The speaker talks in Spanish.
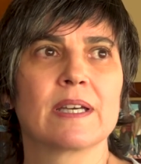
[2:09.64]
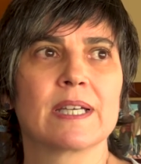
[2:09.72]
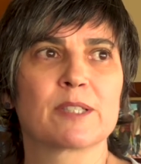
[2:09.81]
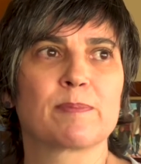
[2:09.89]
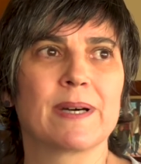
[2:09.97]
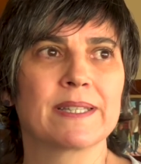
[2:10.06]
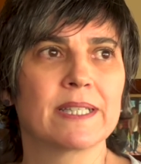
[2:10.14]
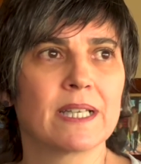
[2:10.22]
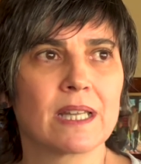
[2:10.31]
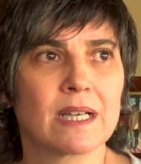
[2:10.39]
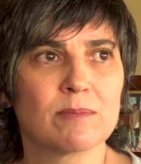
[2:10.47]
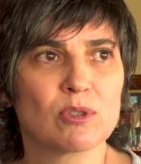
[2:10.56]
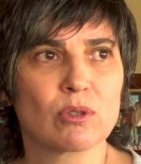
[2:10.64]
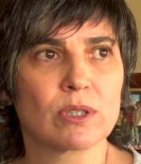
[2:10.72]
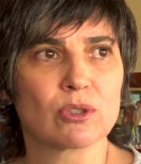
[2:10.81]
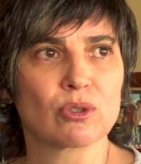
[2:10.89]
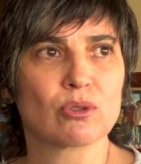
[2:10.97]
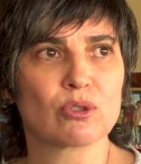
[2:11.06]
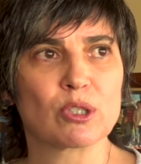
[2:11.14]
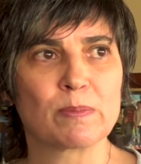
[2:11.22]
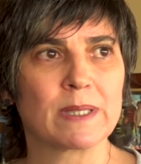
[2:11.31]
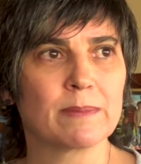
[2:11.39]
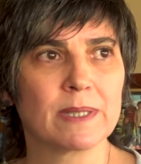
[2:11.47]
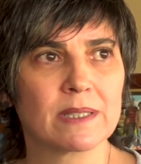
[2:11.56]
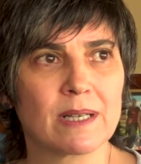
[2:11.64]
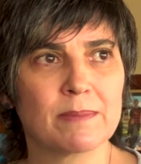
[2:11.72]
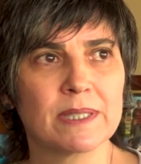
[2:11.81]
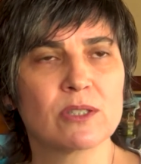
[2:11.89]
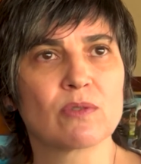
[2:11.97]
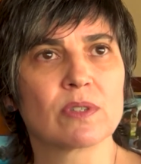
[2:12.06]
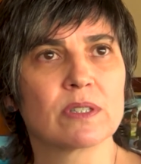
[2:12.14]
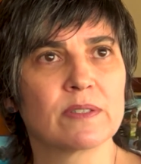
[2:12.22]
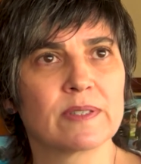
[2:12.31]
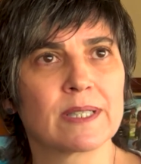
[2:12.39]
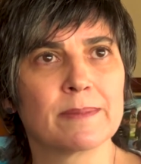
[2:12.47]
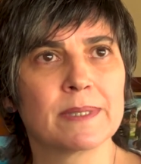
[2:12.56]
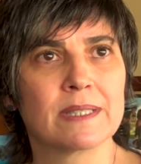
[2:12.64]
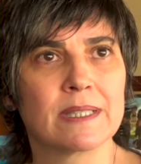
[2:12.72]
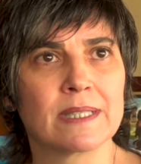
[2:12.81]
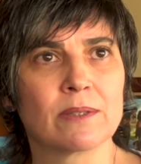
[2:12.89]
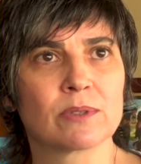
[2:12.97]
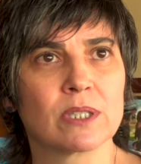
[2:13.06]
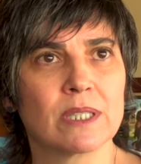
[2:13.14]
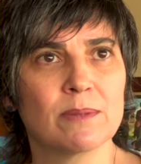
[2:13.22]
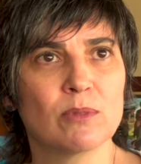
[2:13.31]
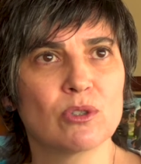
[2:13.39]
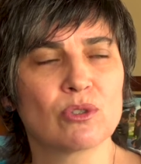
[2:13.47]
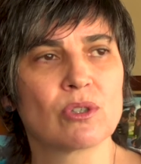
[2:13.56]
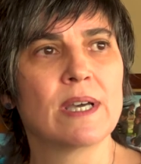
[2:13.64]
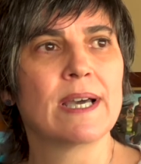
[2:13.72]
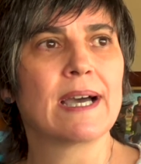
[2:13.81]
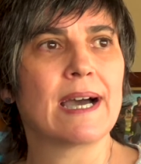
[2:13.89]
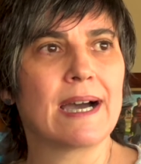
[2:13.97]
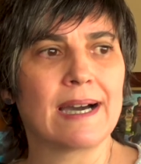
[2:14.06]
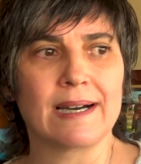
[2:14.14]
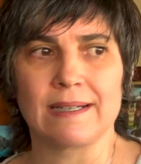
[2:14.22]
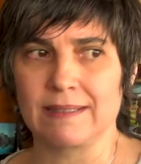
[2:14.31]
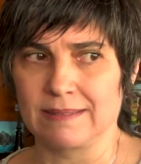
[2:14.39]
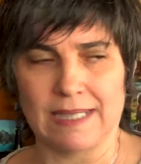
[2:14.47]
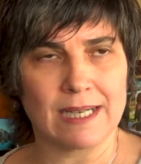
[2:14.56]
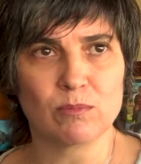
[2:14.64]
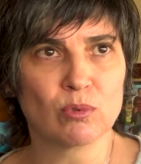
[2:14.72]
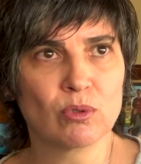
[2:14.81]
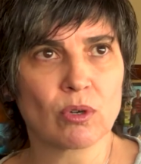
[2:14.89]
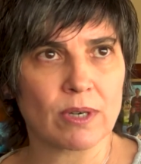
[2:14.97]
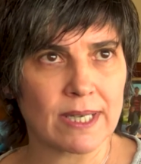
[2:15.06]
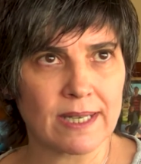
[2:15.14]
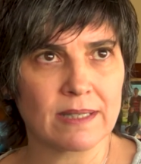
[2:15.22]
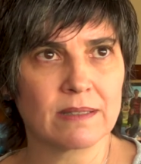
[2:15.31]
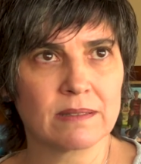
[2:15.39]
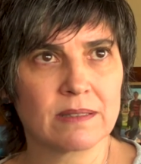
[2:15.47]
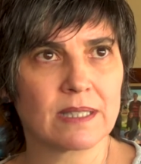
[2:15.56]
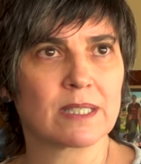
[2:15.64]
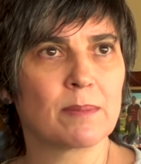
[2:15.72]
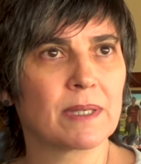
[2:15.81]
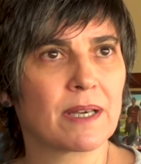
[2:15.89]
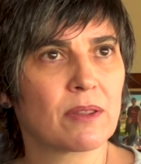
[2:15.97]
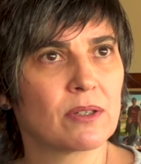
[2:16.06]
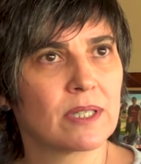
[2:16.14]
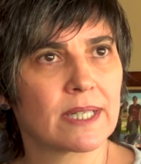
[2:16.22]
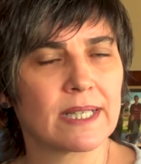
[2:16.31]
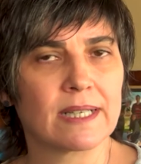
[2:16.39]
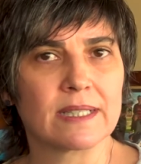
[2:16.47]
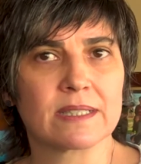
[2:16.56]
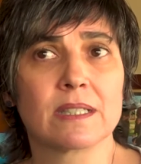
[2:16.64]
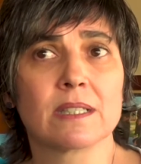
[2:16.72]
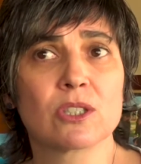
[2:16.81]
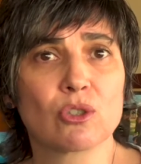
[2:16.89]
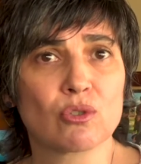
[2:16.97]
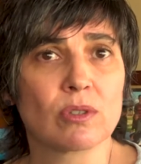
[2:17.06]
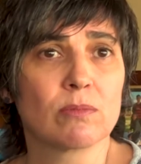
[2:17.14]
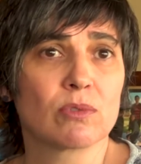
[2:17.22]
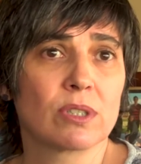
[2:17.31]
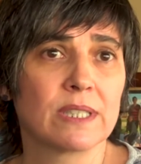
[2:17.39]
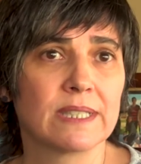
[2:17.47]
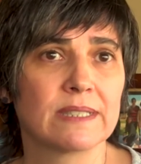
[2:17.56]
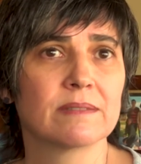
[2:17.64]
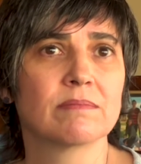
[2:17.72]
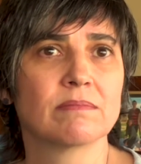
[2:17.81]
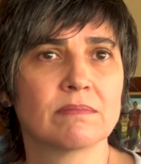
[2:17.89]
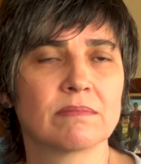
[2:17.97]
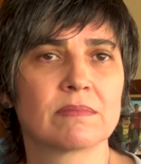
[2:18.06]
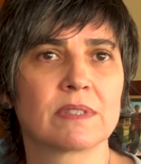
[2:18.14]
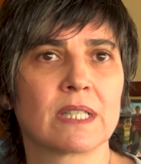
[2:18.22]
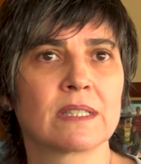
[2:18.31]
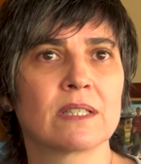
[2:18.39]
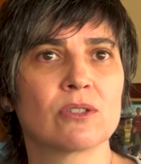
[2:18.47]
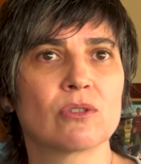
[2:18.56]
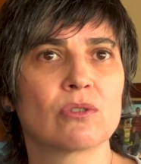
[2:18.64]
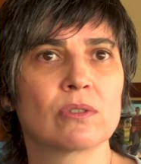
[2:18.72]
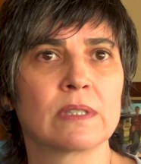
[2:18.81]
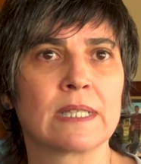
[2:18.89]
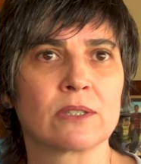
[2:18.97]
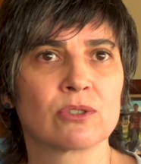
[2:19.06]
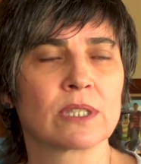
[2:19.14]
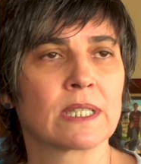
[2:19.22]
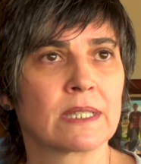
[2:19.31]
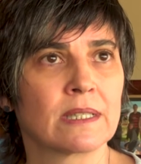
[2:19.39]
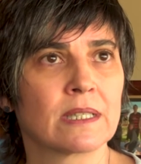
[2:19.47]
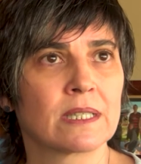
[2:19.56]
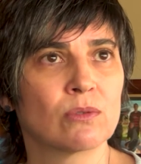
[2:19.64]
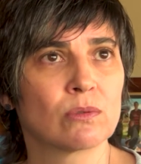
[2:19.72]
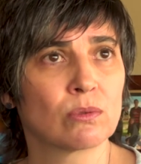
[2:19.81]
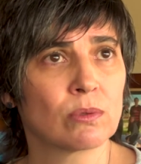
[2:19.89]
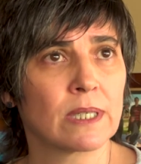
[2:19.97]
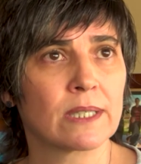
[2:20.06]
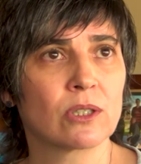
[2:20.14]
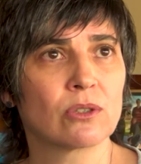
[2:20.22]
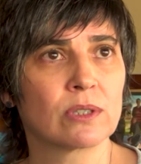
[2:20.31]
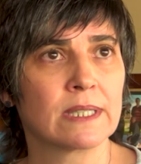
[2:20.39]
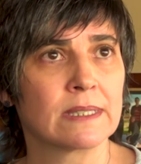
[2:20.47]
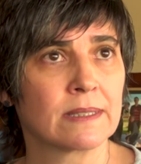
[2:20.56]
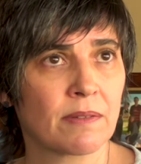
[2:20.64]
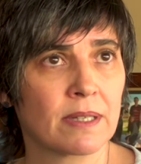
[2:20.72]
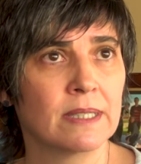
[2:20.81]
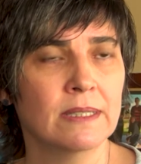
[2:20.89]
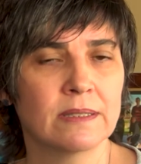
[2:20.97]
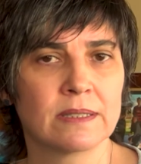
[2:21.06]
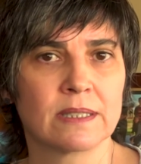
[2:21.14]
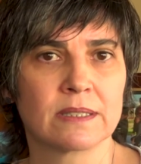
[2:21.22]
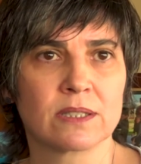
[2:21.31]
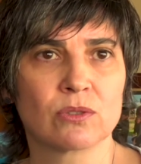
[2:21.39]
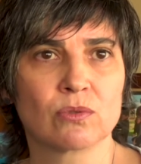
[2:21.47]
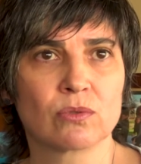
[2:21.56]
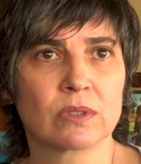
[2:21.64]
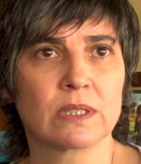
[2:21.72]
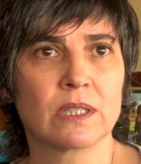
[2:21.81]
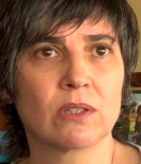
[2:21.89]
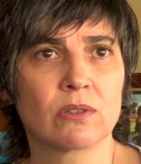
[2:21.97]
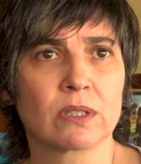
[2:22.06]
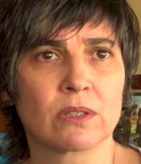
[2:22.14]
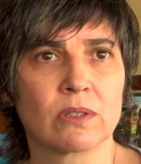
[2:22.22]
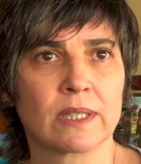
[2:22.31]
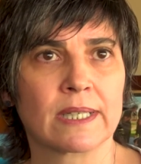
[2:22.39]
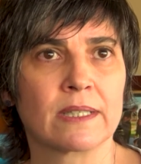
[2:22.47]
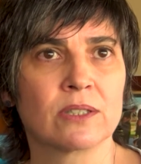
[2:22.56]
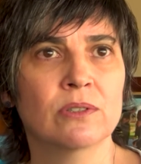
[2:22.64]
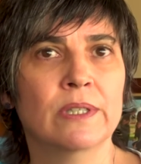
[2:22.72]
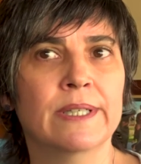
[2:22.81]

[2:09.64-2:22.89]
expandir digamos, lo que nosotros experimentalmente o científicamente obtenemos al mundo real, a las aplicaciones reales. Y de hecho estamos tratando con la Consejería de Agricultura y con el el Instituto Tecnológico Agrario,